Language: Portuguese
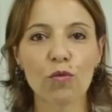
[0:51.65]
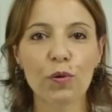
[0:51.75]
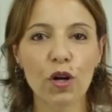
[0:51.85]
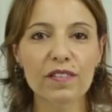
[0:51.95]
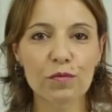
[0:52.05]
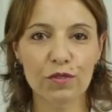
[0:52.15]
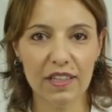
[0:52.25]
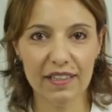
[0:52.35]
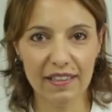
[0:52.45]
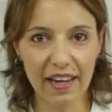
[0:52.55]
O próximo
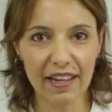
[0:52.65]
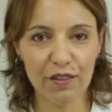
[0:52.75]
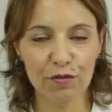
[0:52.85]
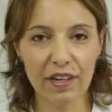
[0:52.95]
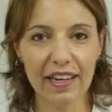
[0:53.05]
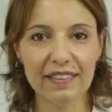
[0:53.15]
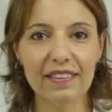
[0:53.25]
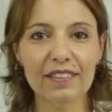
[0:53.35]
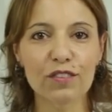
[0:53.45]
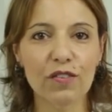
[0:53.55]
critério é a
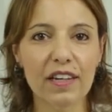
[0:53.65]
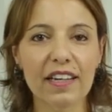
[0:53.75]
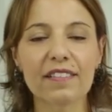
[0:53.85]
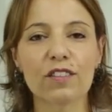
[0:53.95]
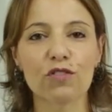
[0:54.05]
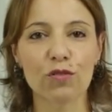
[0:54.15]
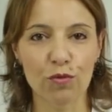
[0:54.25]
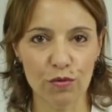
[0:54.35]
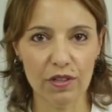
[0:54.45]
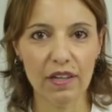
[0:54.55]
transferência de
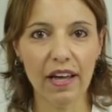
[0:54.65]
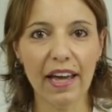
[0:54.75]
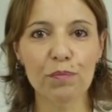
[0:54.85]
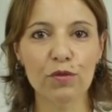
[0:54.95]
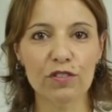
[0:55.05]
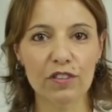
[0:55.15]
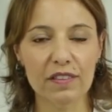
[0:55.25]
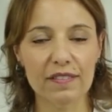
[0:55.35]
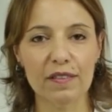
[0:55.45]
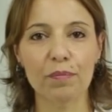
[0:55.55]
cor. É
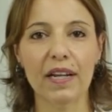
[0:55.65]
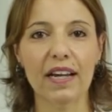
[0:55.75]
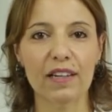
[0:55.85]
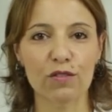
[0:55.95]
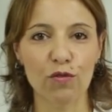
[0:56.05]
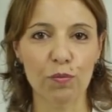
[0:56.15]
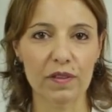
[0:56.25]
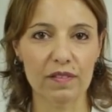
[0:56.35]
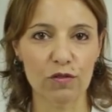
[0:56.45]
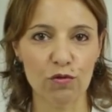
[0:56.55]
importante separar as
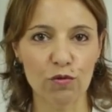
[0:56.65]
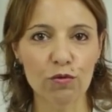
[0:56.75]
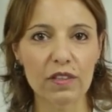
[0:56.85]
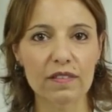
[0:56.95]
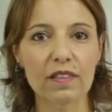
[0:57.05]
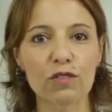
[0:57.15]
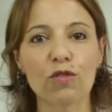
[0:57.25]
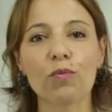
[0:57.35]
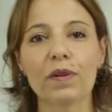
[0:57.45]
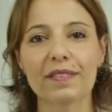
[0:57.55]
roupas escuras das
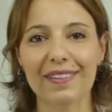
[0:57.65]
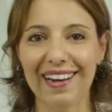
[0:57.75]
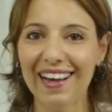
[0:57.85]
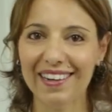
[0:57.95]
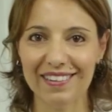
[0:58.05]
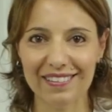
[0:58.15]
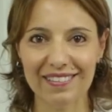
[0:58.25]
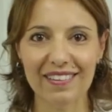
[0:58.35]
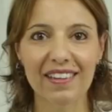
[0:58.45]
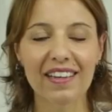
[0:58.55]
roupas
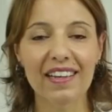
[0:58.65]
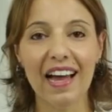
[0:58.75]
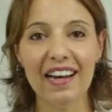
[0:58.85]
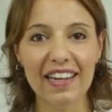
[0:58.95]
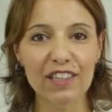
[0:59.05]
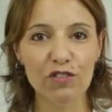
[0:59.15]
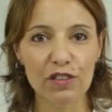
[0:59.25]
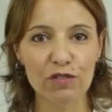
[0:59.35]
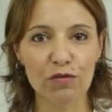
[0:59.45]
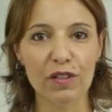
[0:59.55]
claras. Além
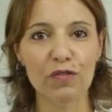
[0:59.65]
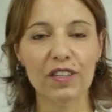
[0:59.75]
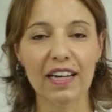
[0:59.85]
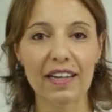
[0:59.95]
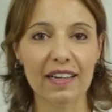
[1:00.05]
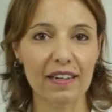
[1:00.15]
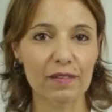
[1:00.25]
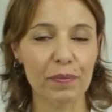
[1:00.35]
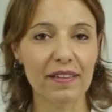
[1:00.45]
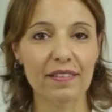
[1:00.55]
disso, verificar
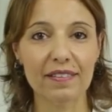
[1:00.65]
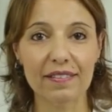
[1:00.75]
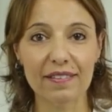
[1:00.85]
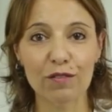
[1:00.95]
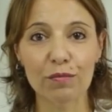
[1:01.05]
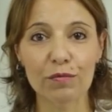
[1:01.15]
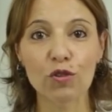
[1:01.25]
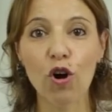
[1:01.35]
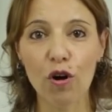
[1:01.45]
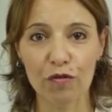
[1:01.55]
aquelas peças que são
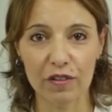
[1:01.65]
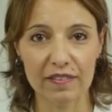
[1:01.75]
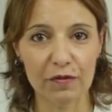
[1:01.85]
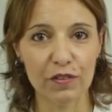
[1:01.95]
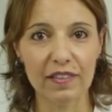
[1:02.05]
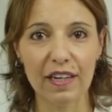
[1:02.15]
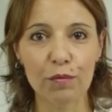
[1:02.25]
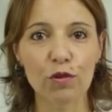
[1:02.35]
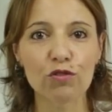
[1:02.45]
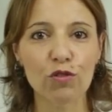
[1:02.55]
novas, que você
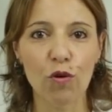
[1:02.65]
acabou de